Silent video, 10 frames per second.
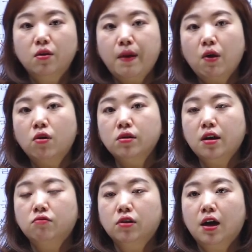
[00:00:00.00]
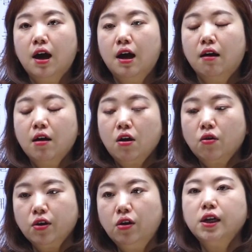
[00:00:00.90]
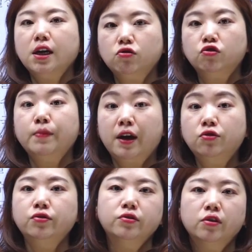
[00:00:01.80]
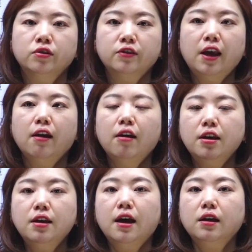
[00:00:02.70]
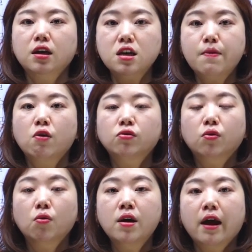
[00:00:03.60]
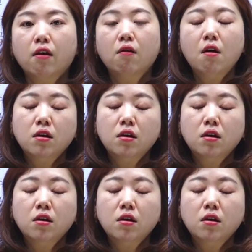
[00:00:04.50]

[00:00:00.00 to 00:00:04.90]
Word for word: 그럼 100원에 우리가 어 10개를 구매할 수 있었는데 이 아이가 200원으로 올라요.